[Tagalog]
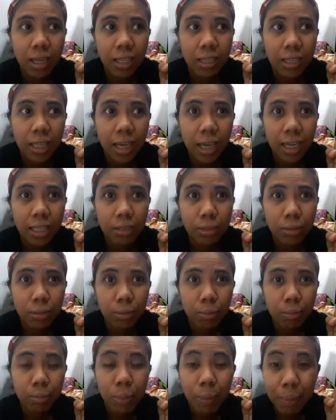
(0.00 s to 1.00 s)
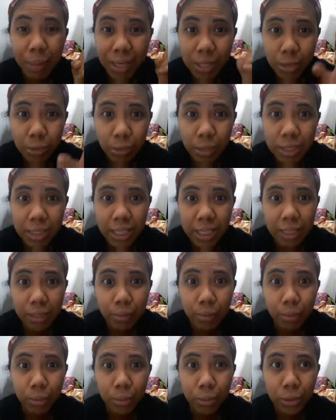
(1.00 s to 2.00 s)
na ano, papasok ka sa
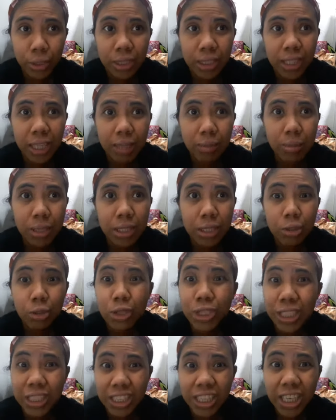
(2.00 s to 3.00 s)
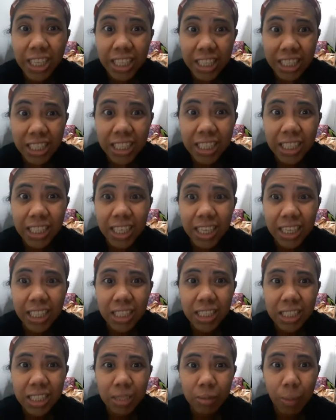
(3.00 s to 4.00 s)
airport, I mean, yung sa check-in na
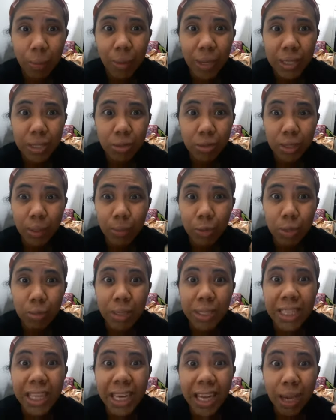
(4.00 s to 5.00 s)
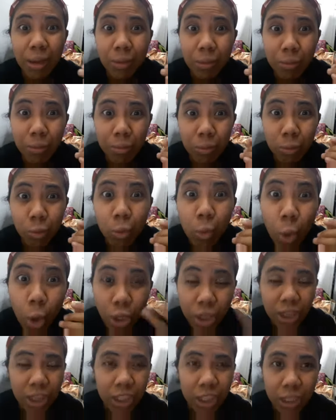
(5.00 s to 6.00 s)
guys, papasok, tapos may dala kang
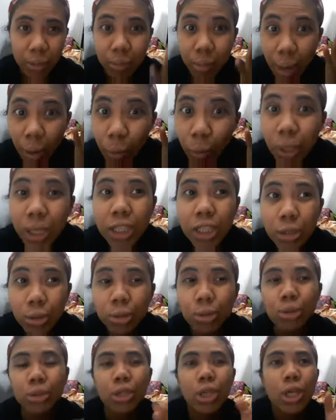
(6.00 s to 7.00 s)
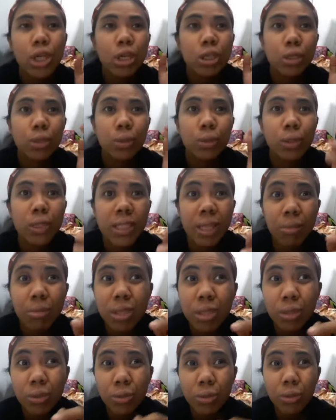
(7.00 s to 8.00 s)
water, bawal yun. So,
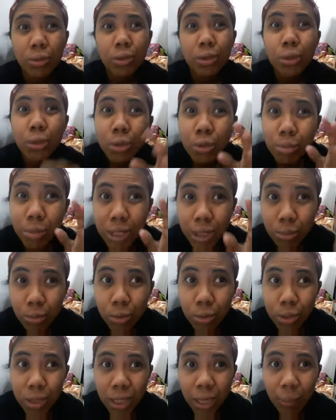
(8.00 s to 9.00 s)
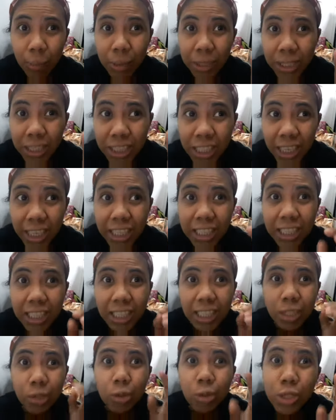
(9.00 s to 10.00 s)
sabi ko, doon mismo sa, pag nag-check-in ka
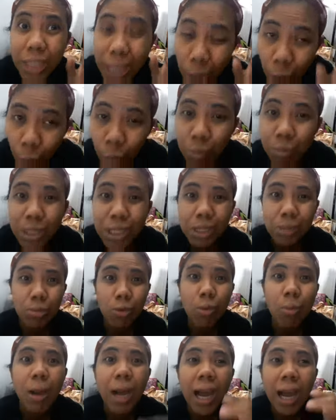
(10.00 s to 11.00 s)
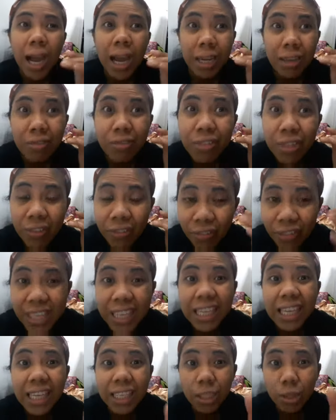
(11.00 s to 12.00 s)
na, doon sa loob mismo,
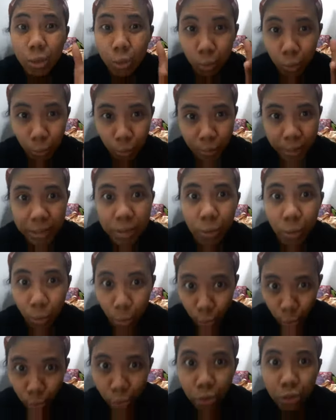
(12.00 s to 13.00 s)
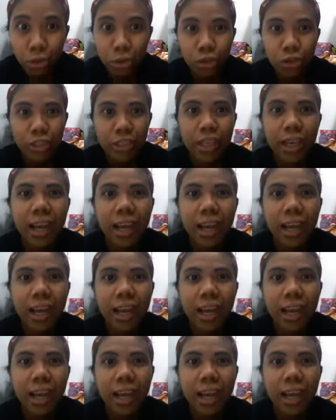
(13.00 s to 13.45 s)
makaka-refill ka ng tubig doon.